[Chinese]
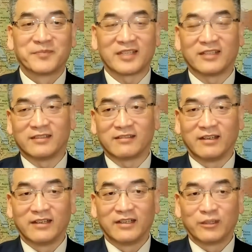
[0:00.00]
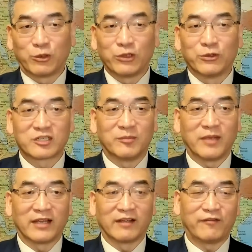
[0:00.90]
这个会用什
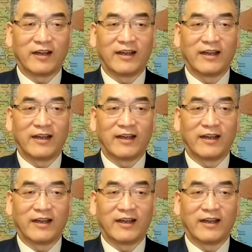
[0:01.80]
么样的方